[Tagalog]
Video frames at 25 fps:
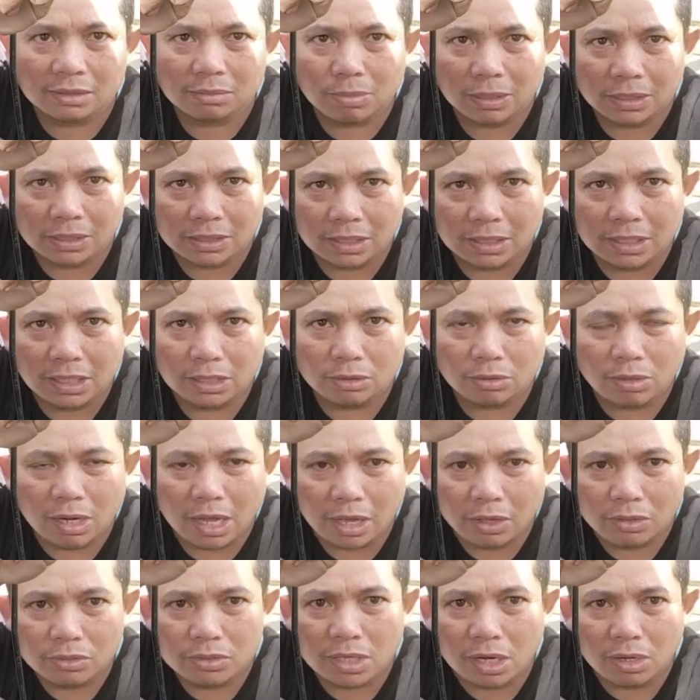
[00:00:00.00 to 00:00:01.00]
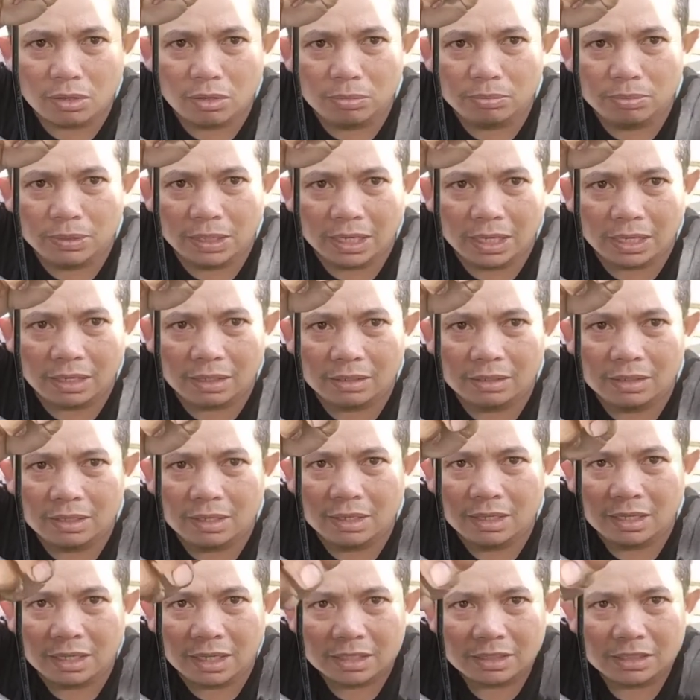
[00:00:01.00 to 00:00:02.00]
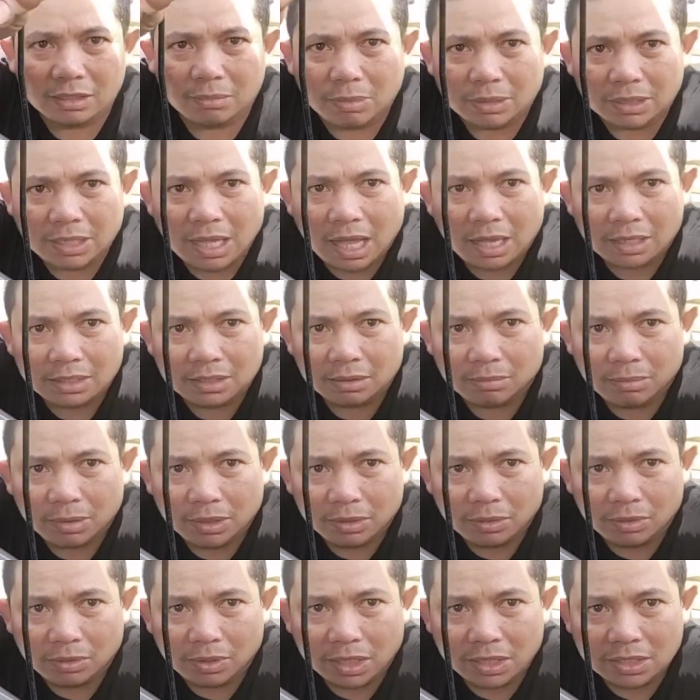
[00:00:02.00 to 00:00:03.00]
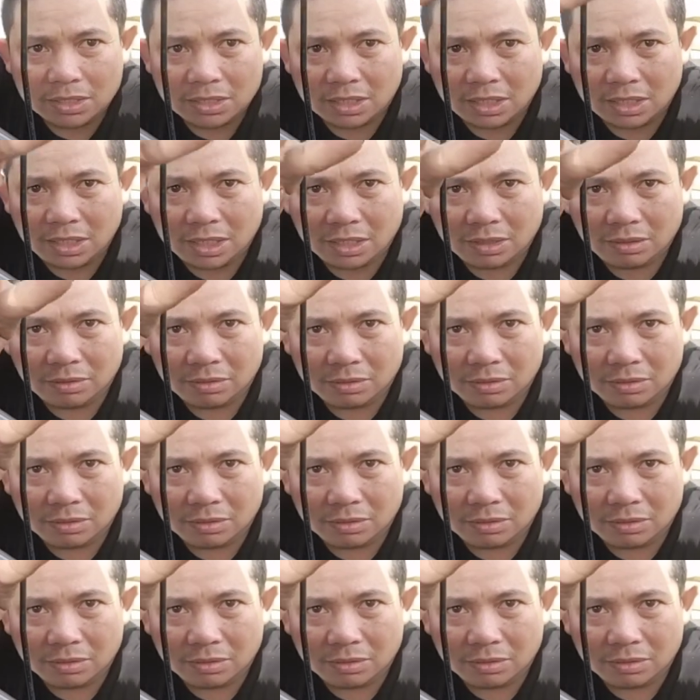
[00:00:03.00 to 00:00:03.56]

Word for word: Basta dito lang kayo sa loob na yan. Kasi mataas naman yung range na yan, no?